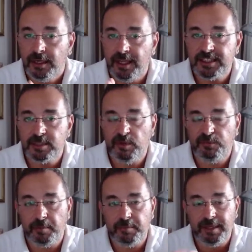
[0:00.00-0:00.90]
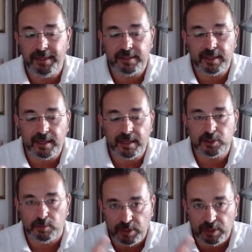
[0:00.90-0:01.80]
لازم نفهم نحن
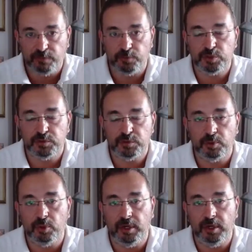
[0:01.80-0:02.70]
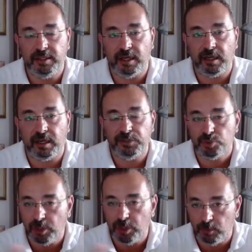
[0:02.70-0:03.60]
تقاسم النفوس في موضوع الاداره في
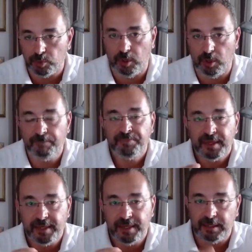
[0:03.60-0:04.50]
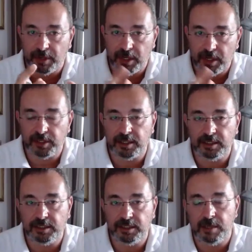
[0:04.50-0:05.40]
سوريا وموضوع يعني مناطق
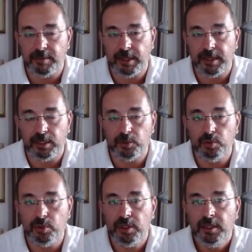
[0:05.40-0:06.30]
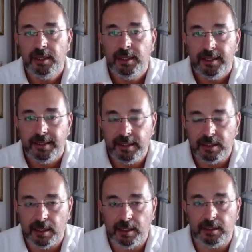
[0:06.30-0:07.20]
النظام خلينا نقول
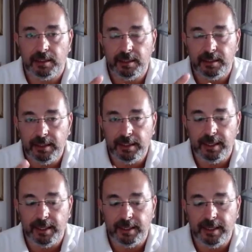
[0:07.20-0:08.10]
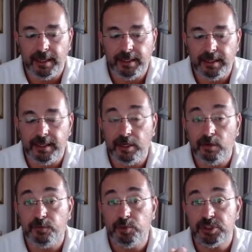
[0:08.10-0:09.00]
ايران هي يعني الى
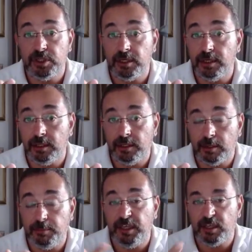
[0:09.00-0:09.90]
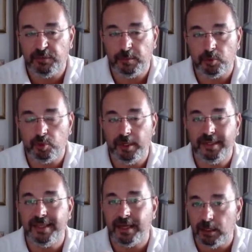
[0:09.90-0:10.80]
النفوذ الكبير في موضوع
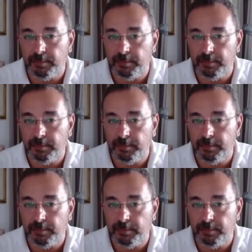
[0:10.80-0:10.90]
الاداره